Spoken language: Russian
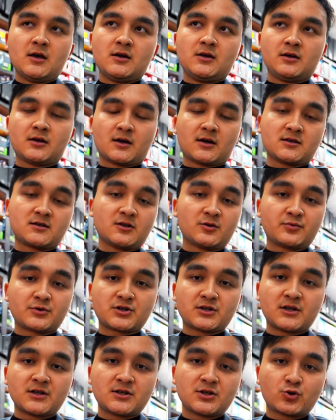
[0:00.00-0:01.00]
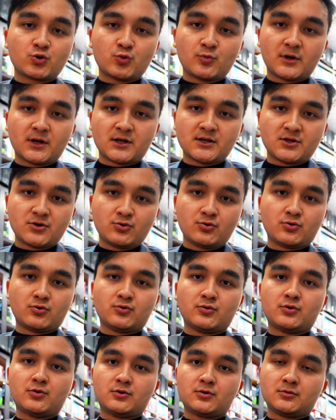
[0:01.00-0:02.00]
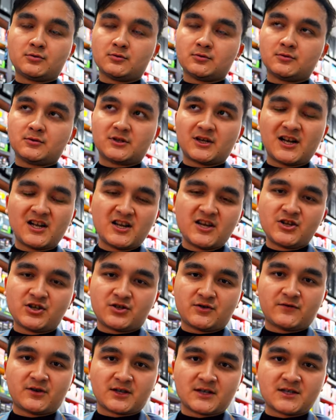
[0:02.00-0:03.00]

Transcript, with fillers: И хотел пожелать этому магазину дальнейшего